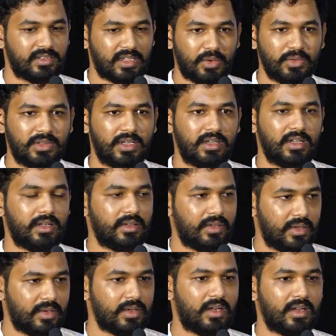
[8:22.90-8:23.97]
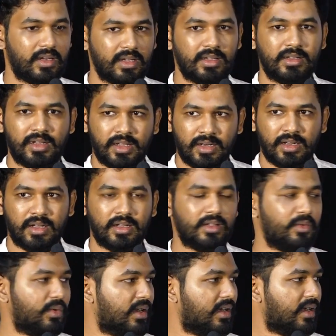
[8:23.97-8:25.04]
சாவித்ரிகா ஆக எல்லா
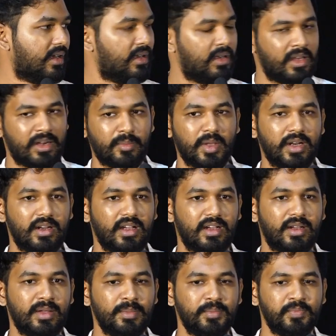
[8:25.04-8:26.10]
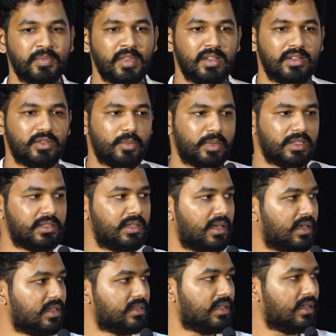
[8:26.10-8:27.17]
இவர்கள் எல்லாருமே இருக்காங்க ஸோ
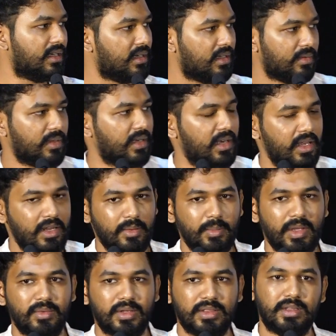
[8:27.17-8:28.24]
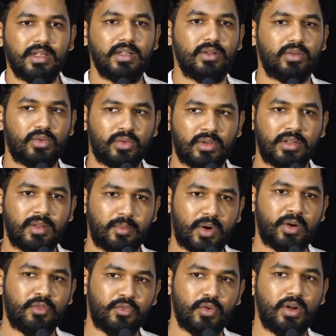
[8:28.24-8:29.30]
பிரசனானா செல்லானா எல்லாருமே வந்து இந்த
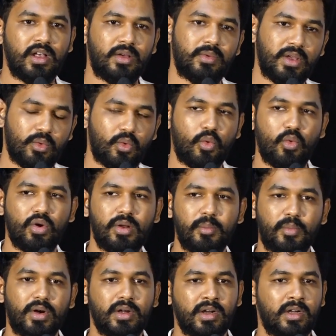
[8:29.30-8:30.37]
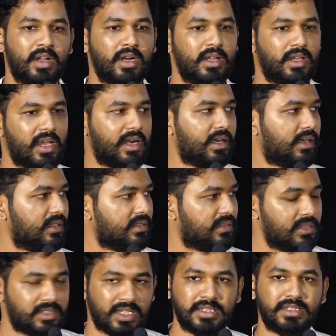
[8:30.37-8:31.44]
படம் ஃபுல்லாகவே ஒவ்வொரு இம்பார்ட்டண்ட்டான
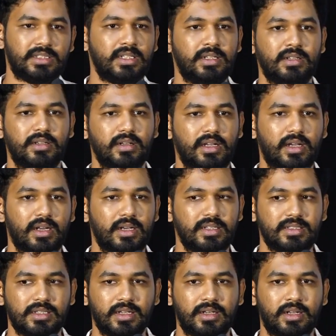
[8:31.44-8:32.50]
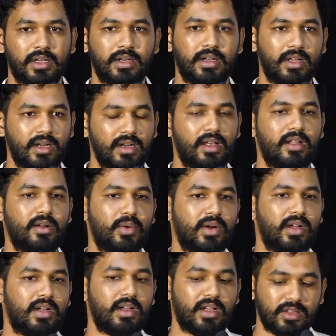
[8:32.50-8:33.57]
கேரக்டர்ஸாக ஜென்சன் நக்கலைட்ஸில் இருக்கார் எல்லாரும்
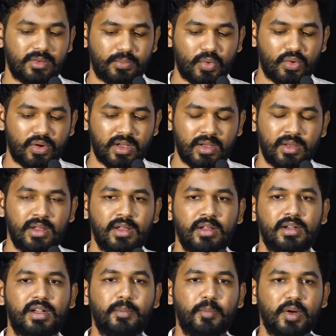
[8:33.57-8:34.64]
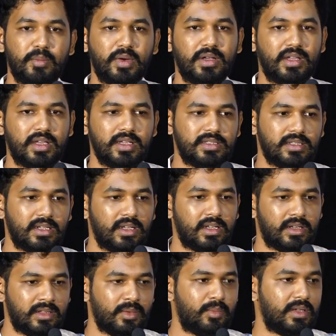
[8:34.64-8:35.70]
இருக்காங்க அது போக டெம்பிள் மங்கீஸில்
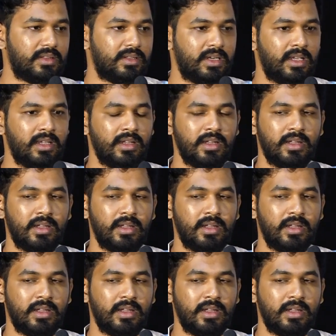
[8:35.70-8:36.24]
இருந்த பத்ரி